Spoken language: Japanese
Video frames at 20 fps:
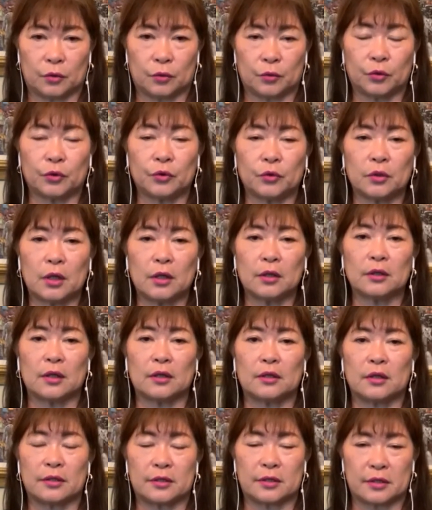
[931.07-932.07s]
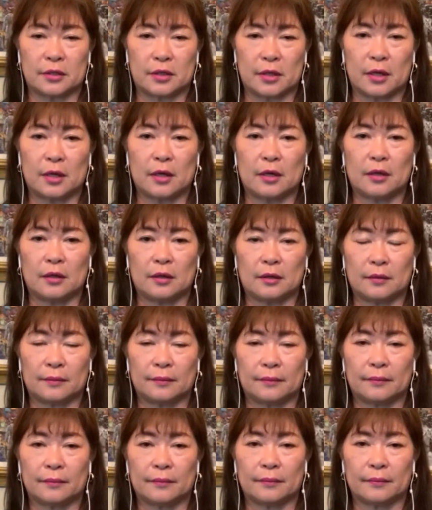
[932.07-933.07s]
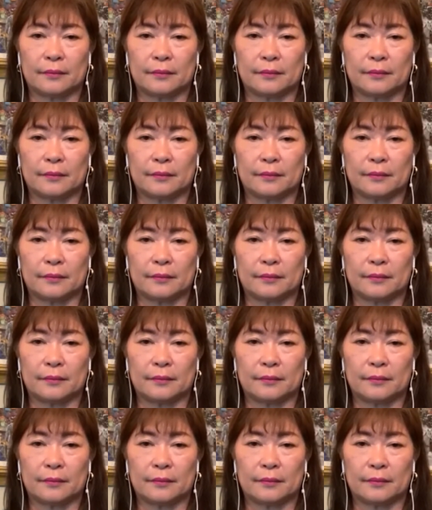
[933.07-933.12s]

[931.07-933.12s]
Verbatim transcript: うん、中間点ですね。ああ、